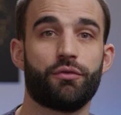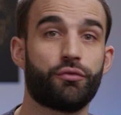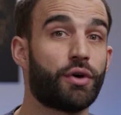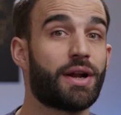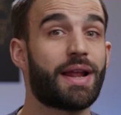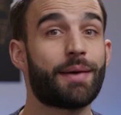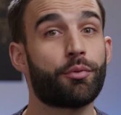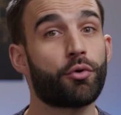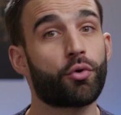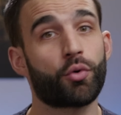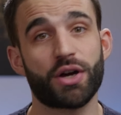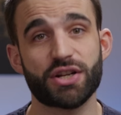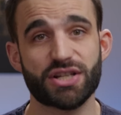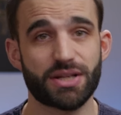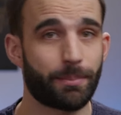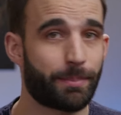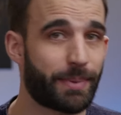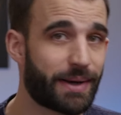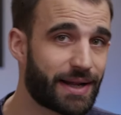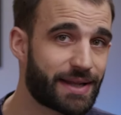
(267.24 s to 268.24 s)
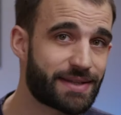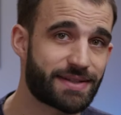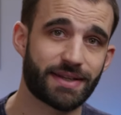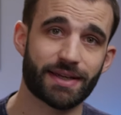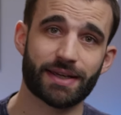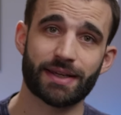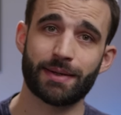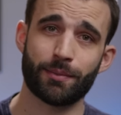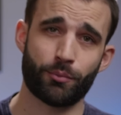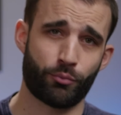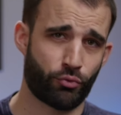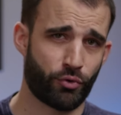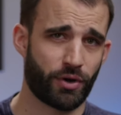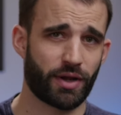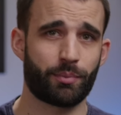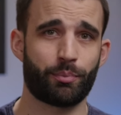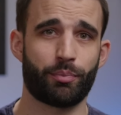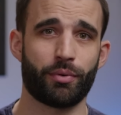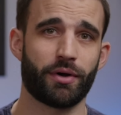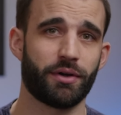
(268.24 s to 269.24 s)
Voilà pourquoi j'aime pas la série
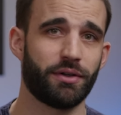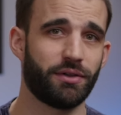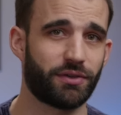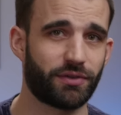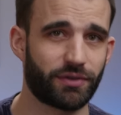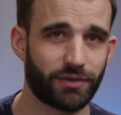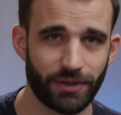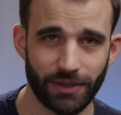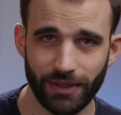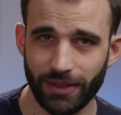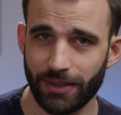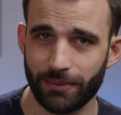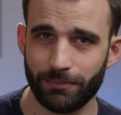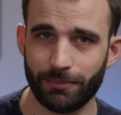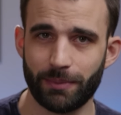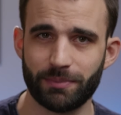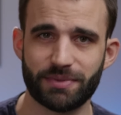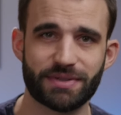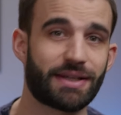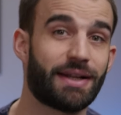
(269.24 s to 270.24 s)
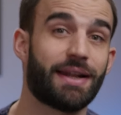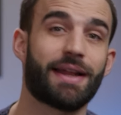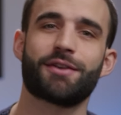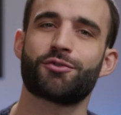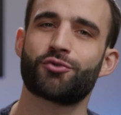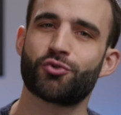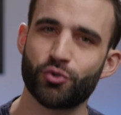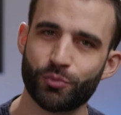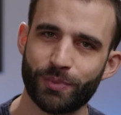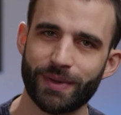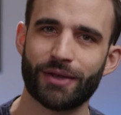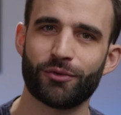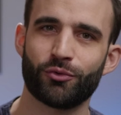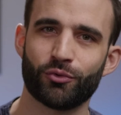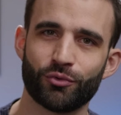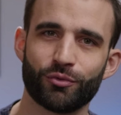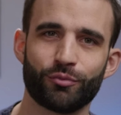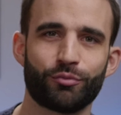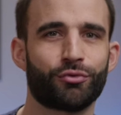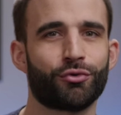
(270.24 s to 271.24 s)
Breakpoint. Même si elle a un super
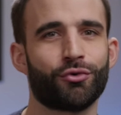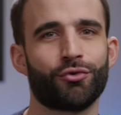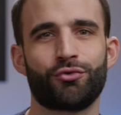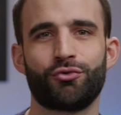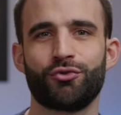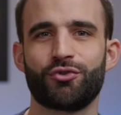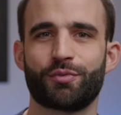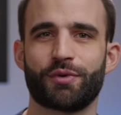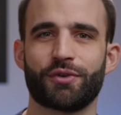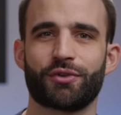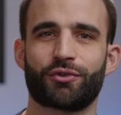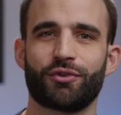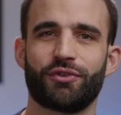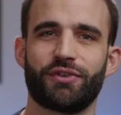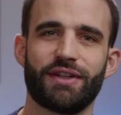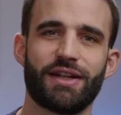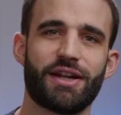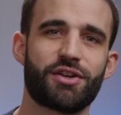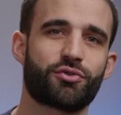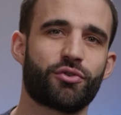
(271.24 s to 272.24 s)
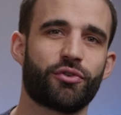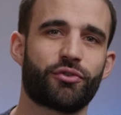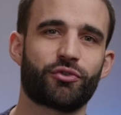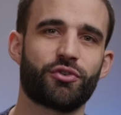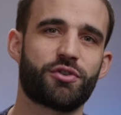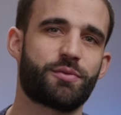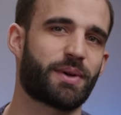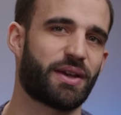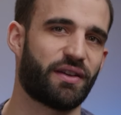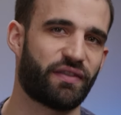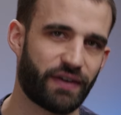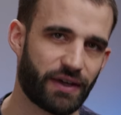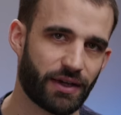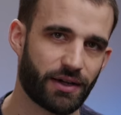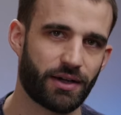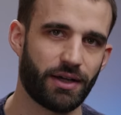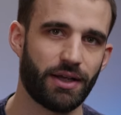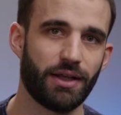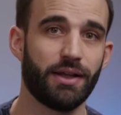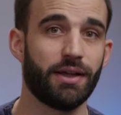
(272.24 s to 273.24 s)
nom, pour le coup, je pense que c'est la chose que je
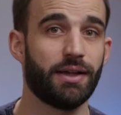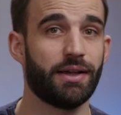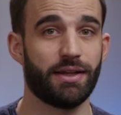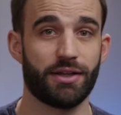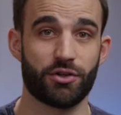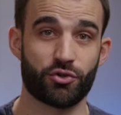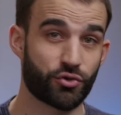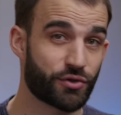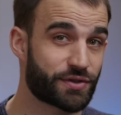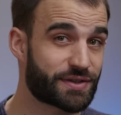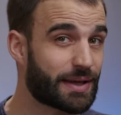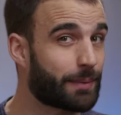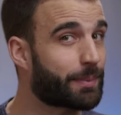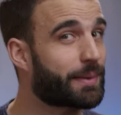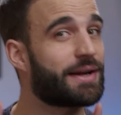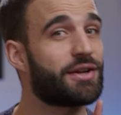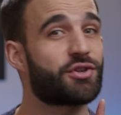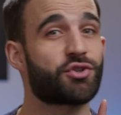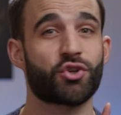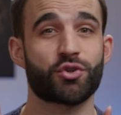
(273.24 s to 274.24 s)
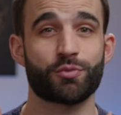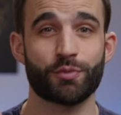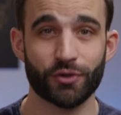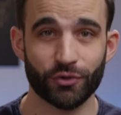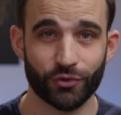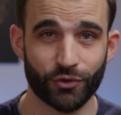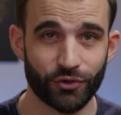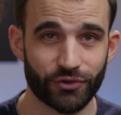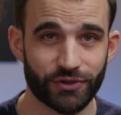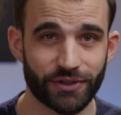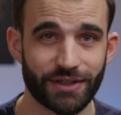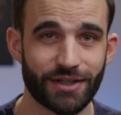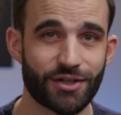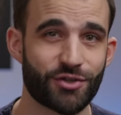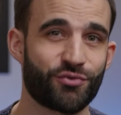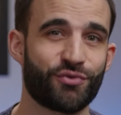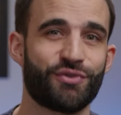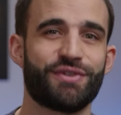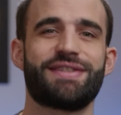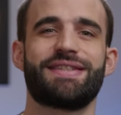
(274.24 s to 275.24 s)
préfère. Et juste après le changement de côté,
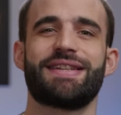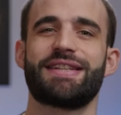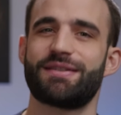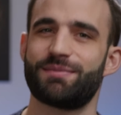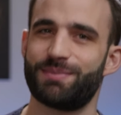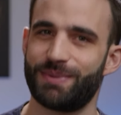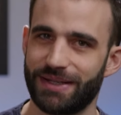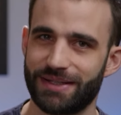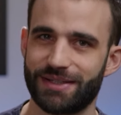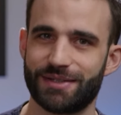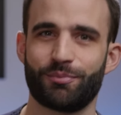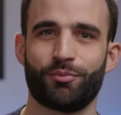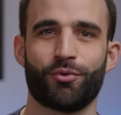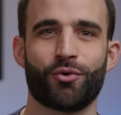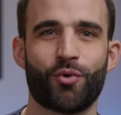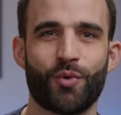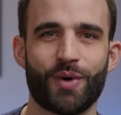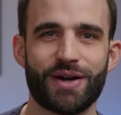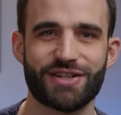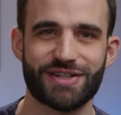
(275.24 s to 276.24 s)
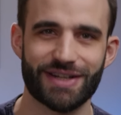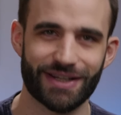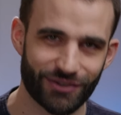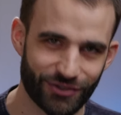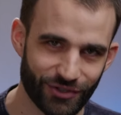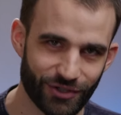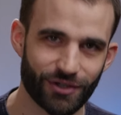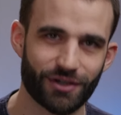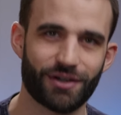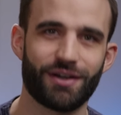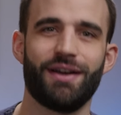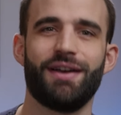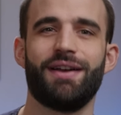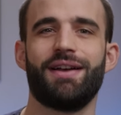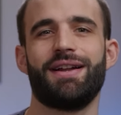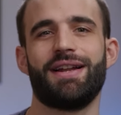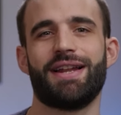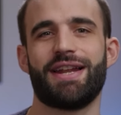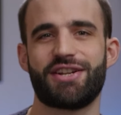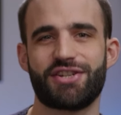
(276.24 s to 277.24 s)
je vous explique pourquoi j'adore
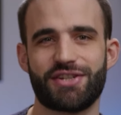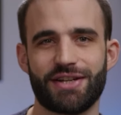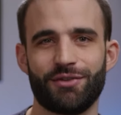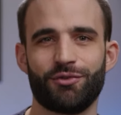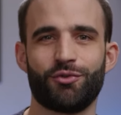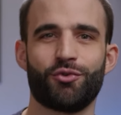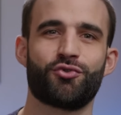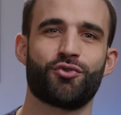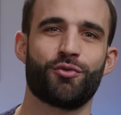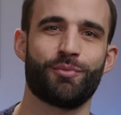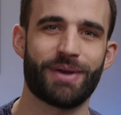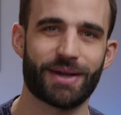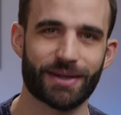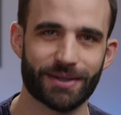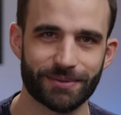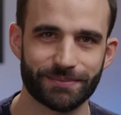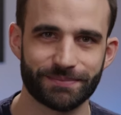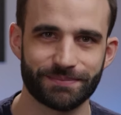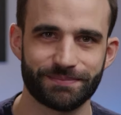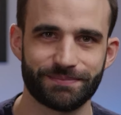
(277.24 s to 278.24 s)
la chaîne de Jules Marie.